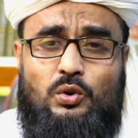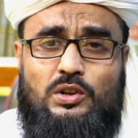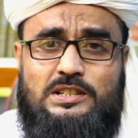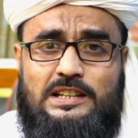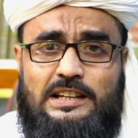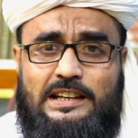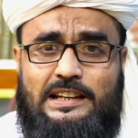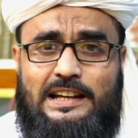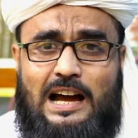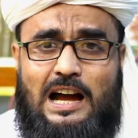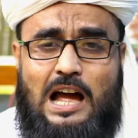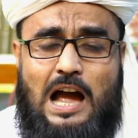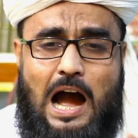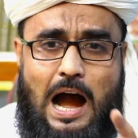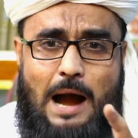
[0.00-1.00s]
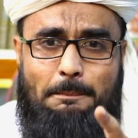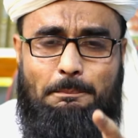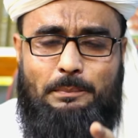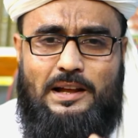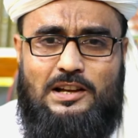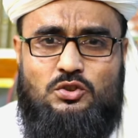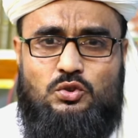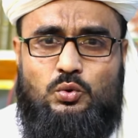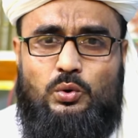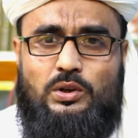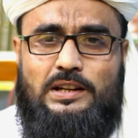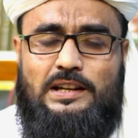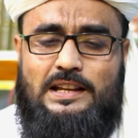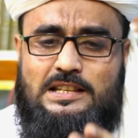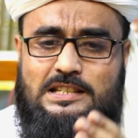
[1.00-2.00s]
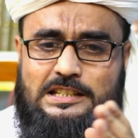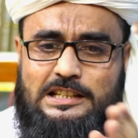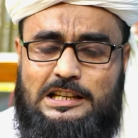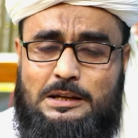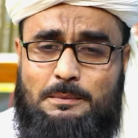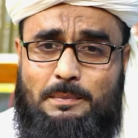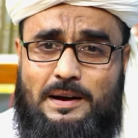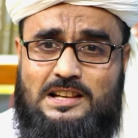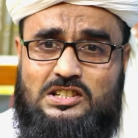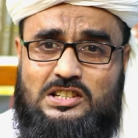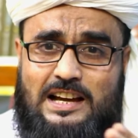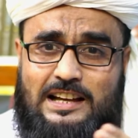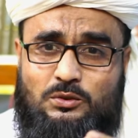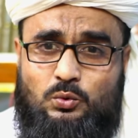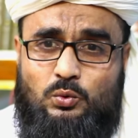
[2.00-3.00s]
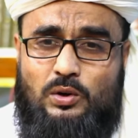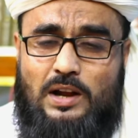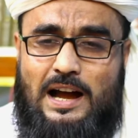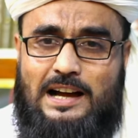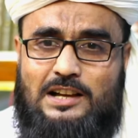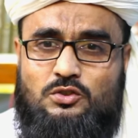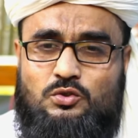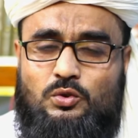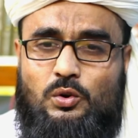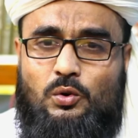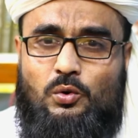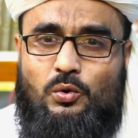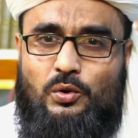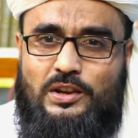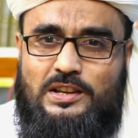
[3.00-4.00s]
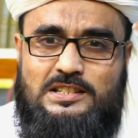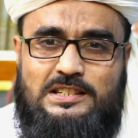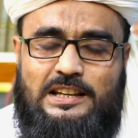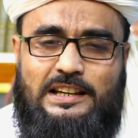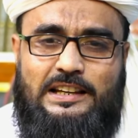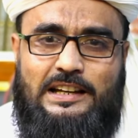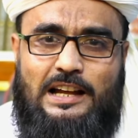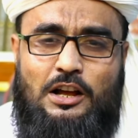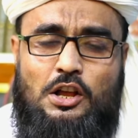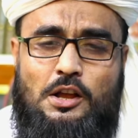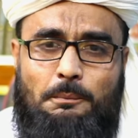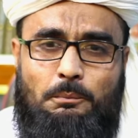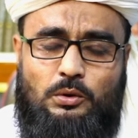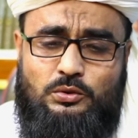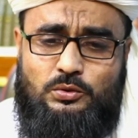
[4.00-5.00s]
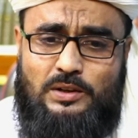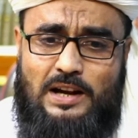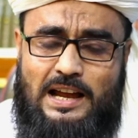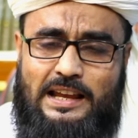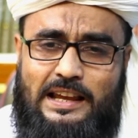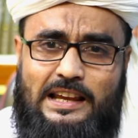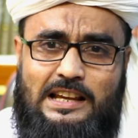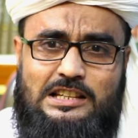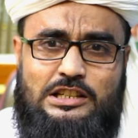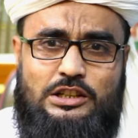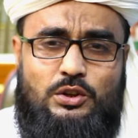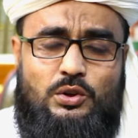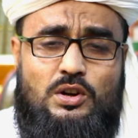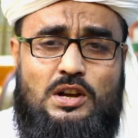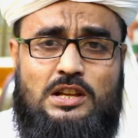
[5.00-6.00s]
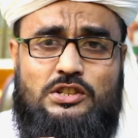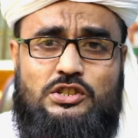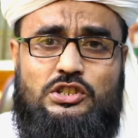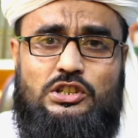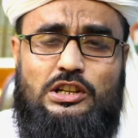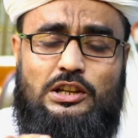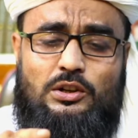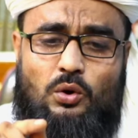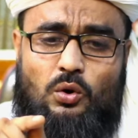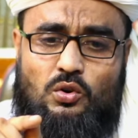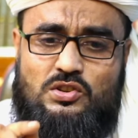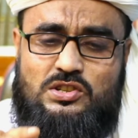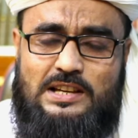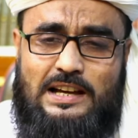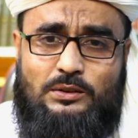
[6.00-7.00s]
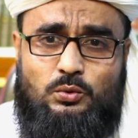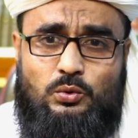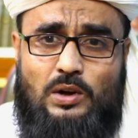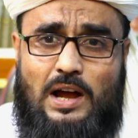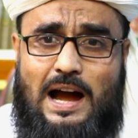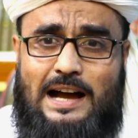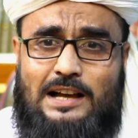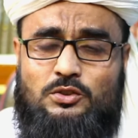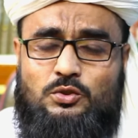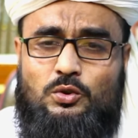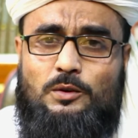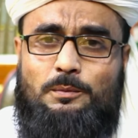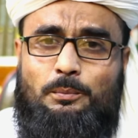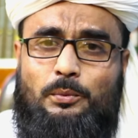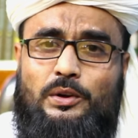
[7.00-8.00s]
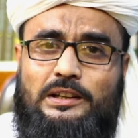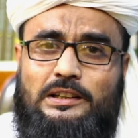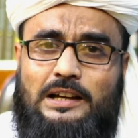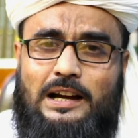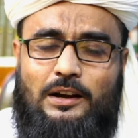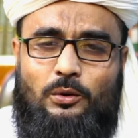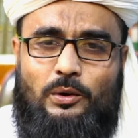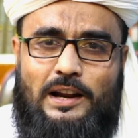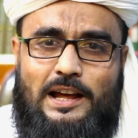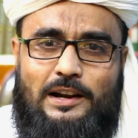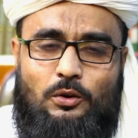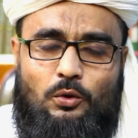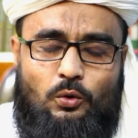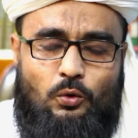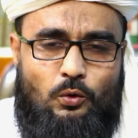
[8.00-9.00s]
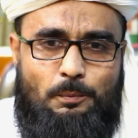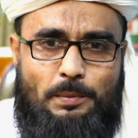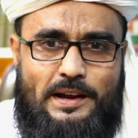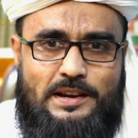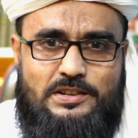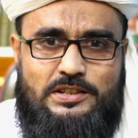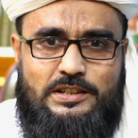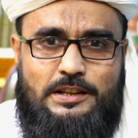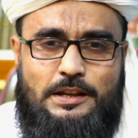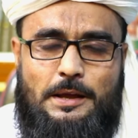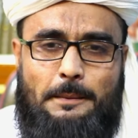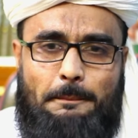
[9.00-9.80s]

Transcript: করেছে কিনা আপনার শরীরে জিন বা জাদুর আসর রয়েছে কিনা বন্ধুরা এই ছিল জিন ও জাদুর আসর পরীক্ষা করার উপায়টি